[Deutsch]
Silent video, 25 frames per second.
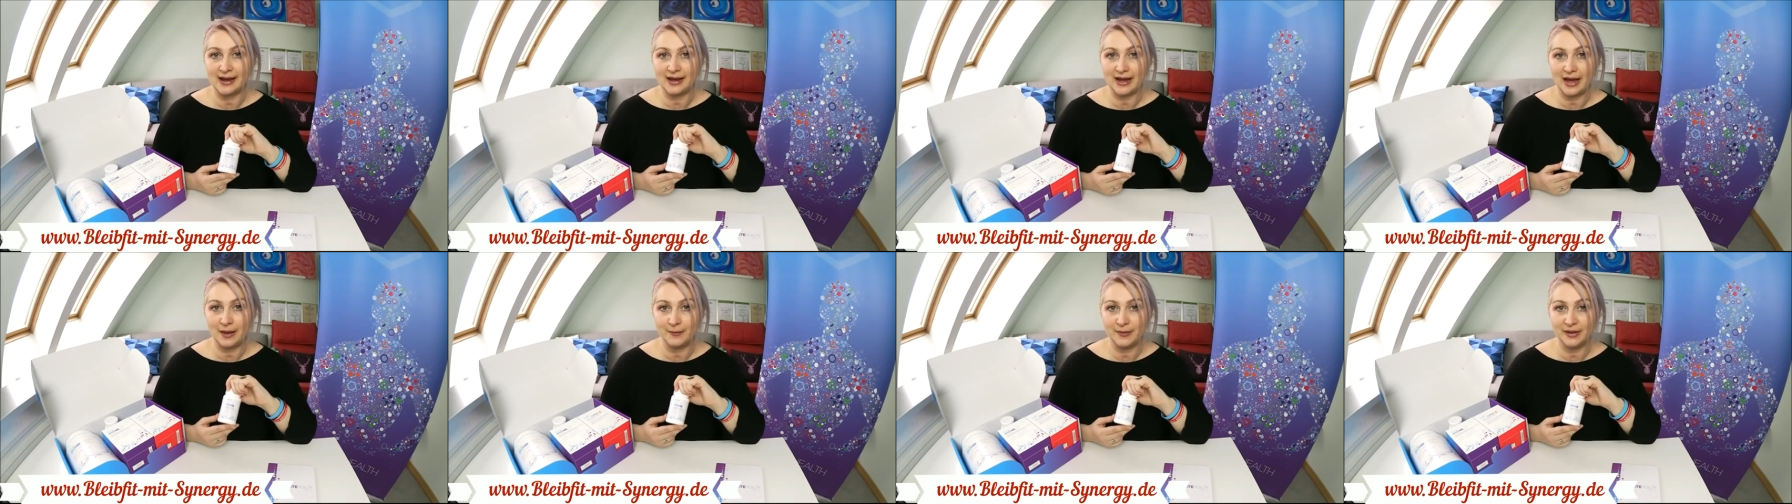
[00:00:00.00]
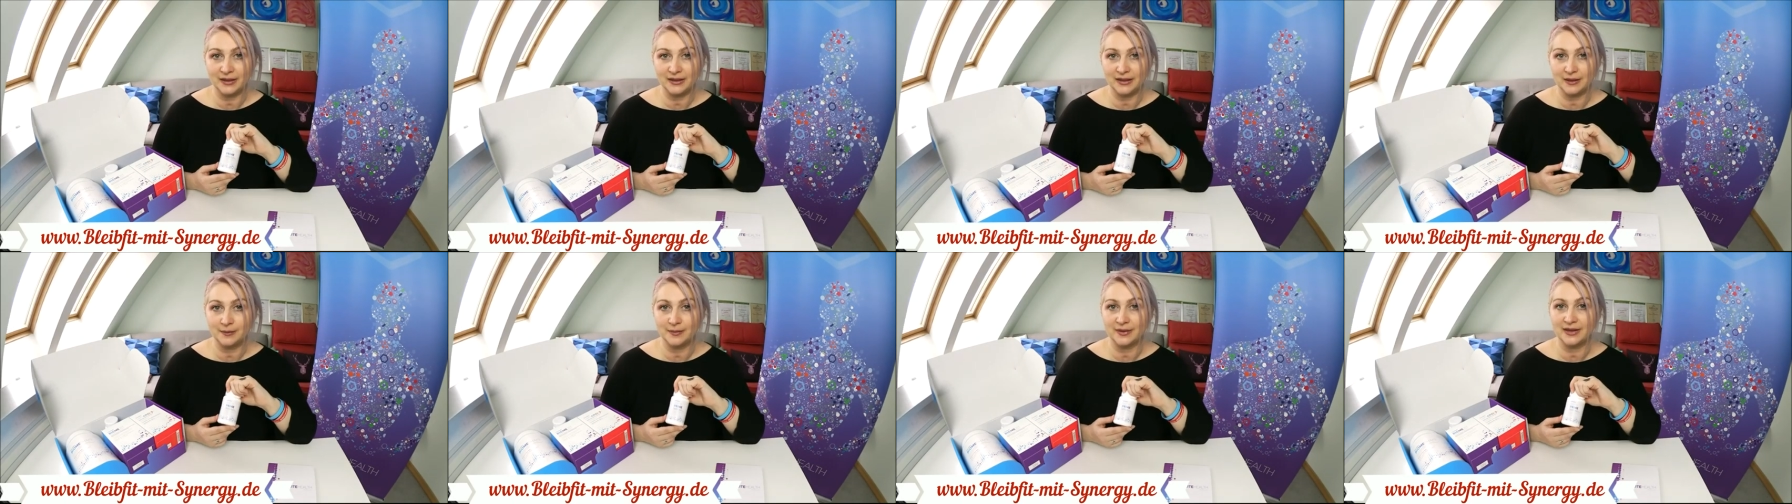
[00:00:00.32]
kann
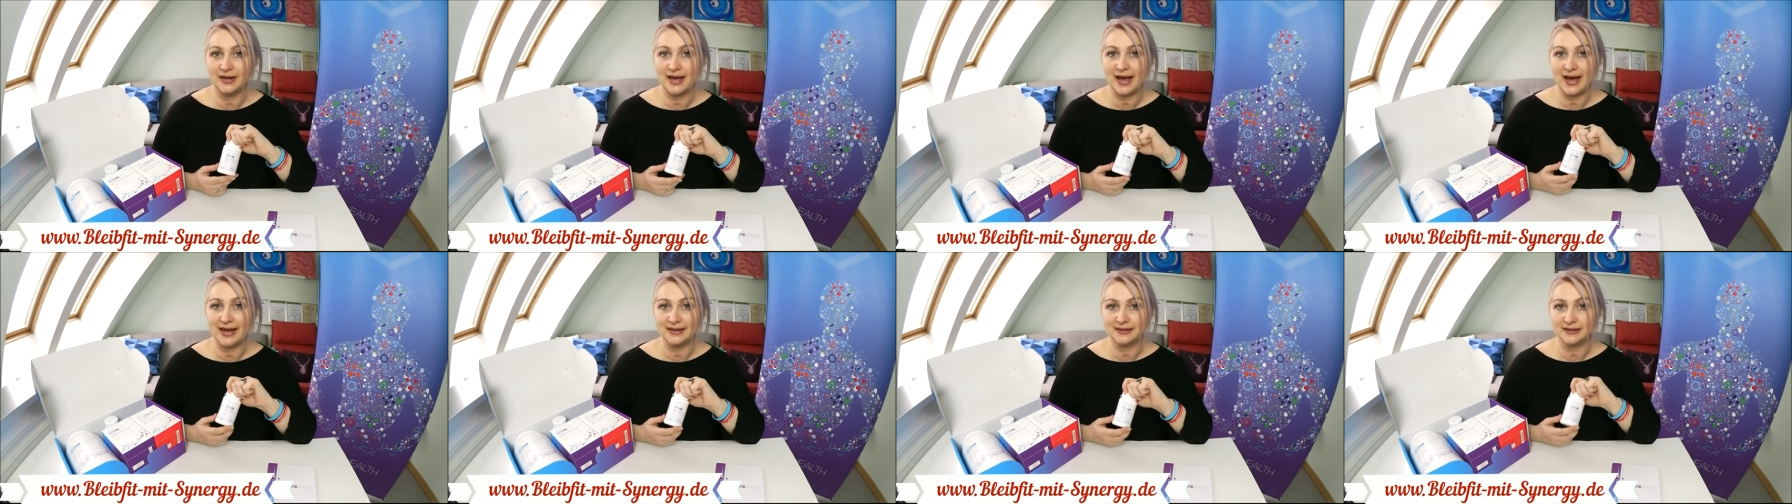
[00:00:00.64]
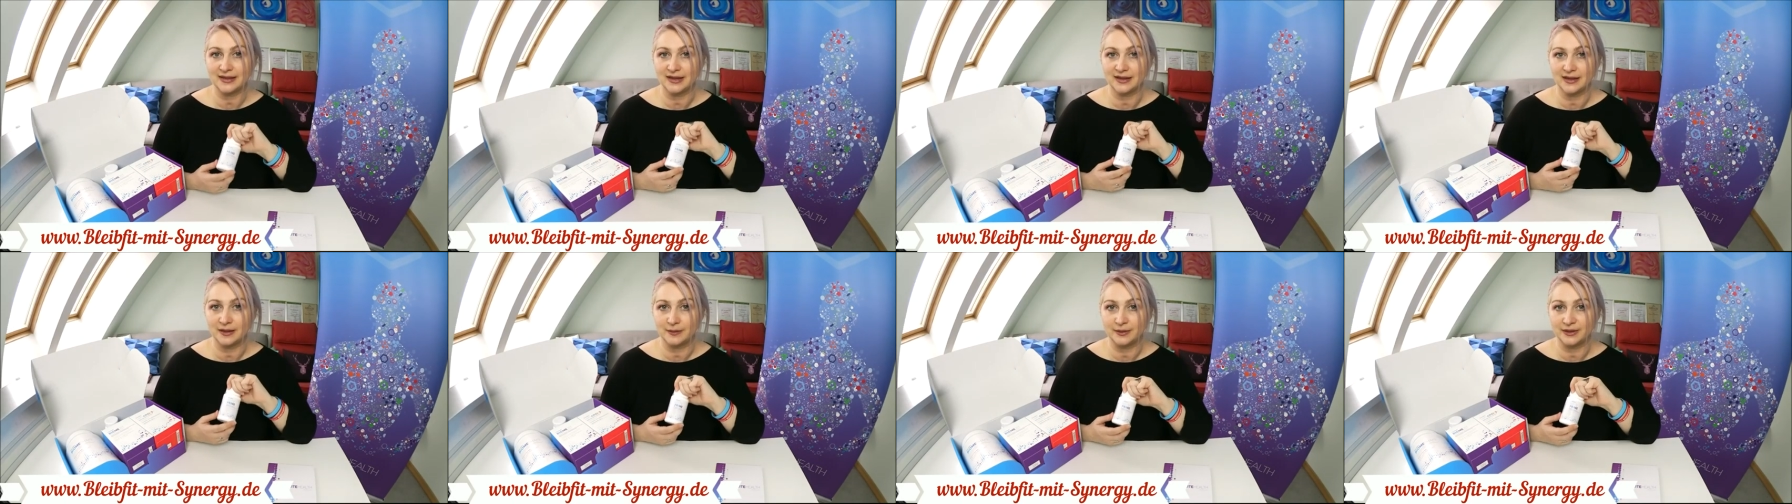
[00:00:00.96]
man nehmen,
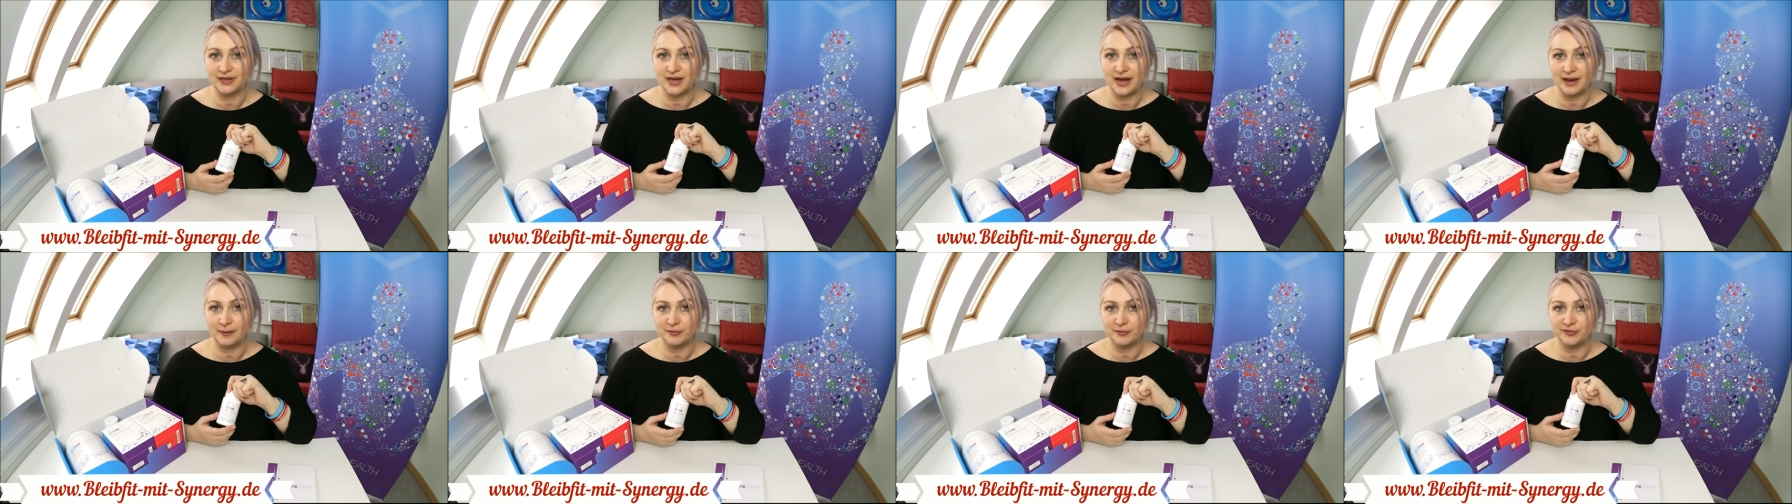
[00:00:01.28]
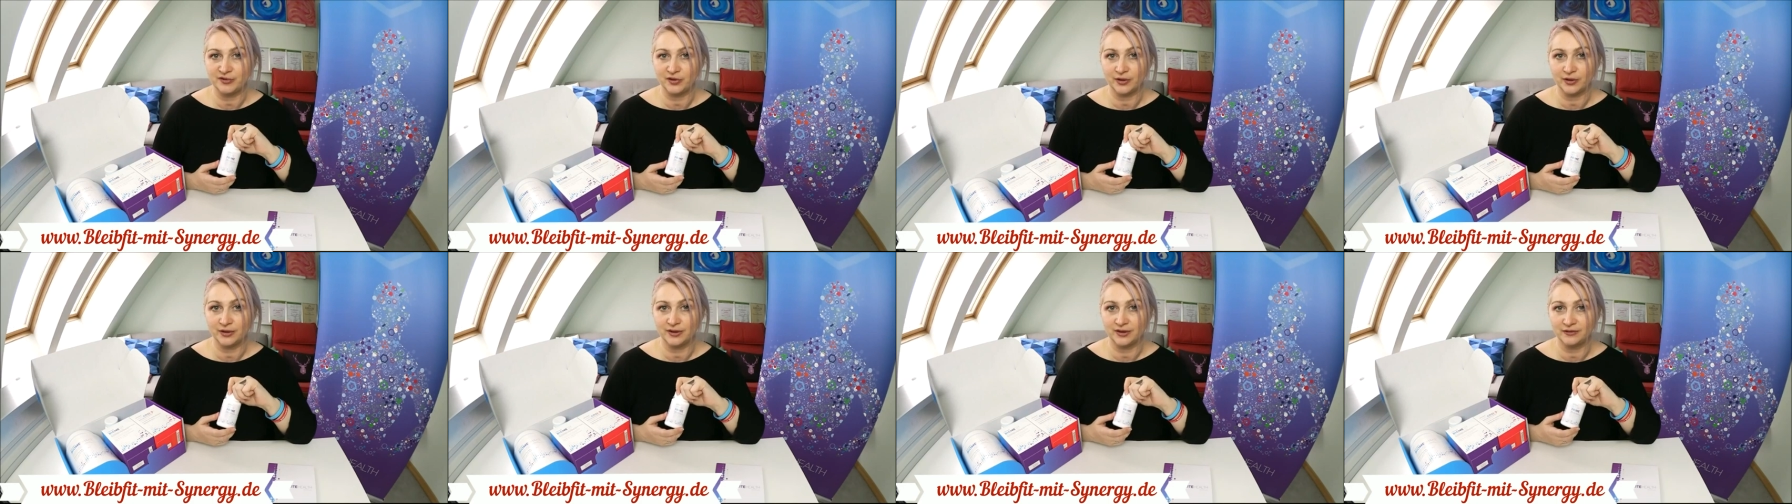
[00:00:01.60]
hat dann aber eine
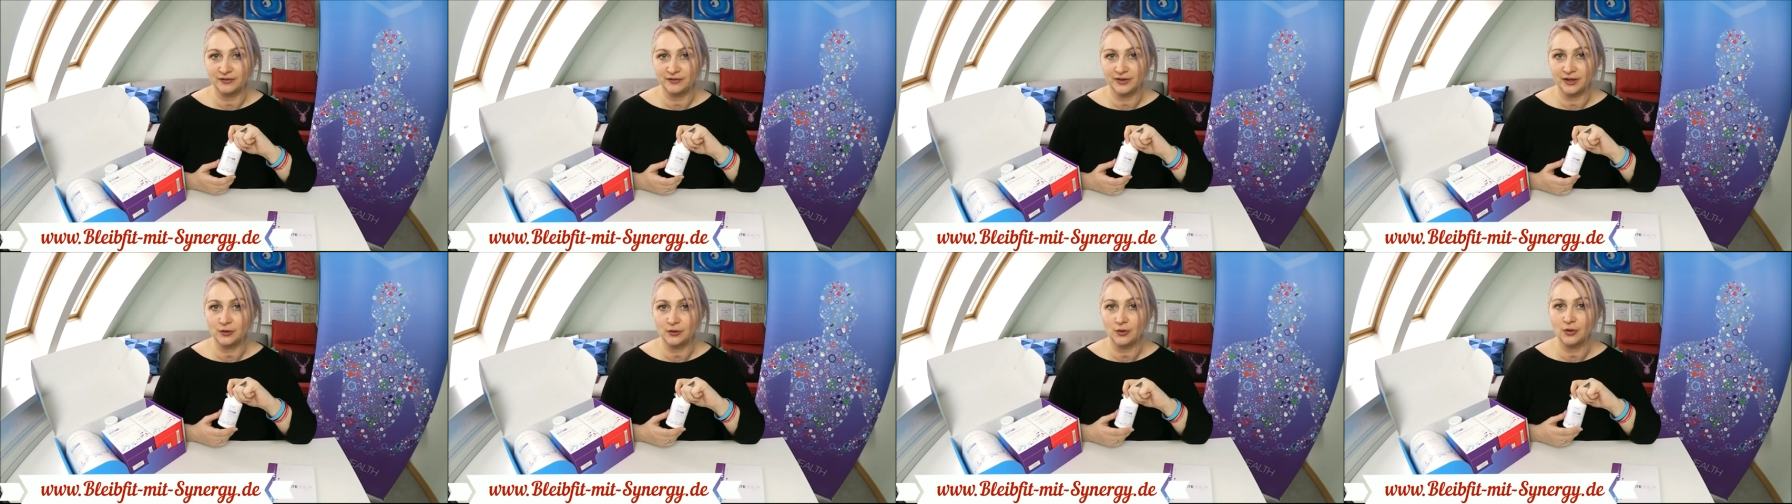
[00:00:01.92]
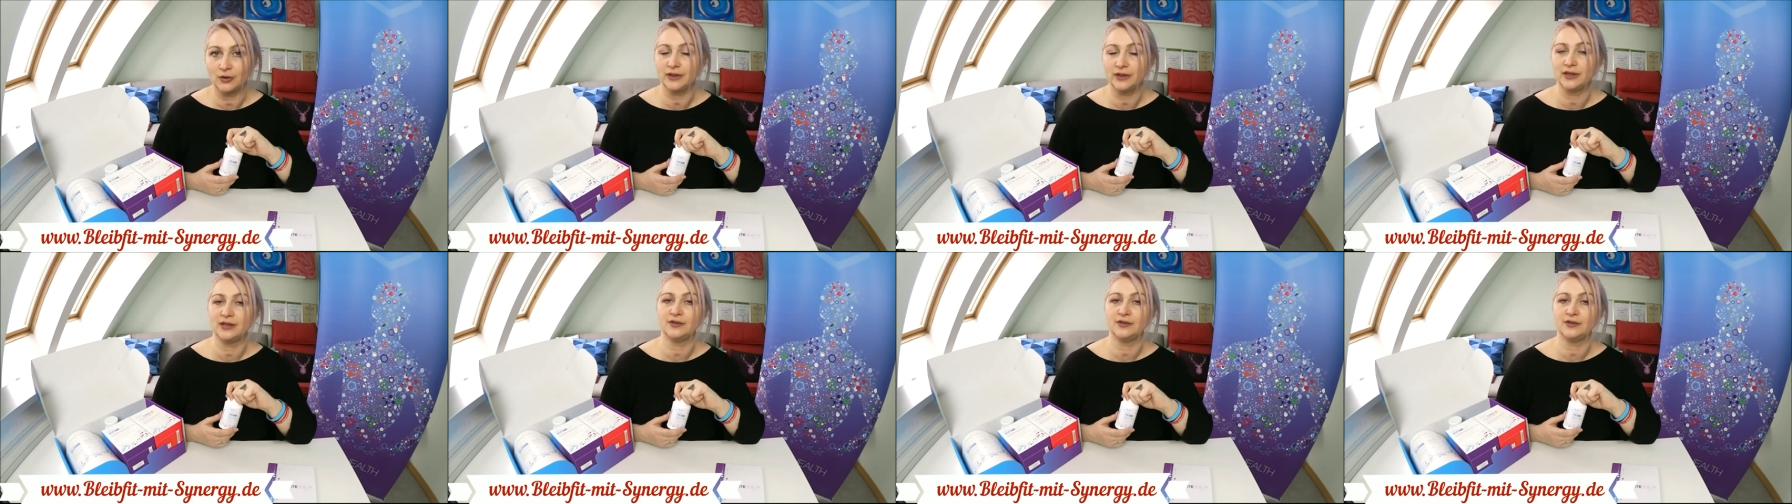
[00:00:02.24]
abführende Wirkung.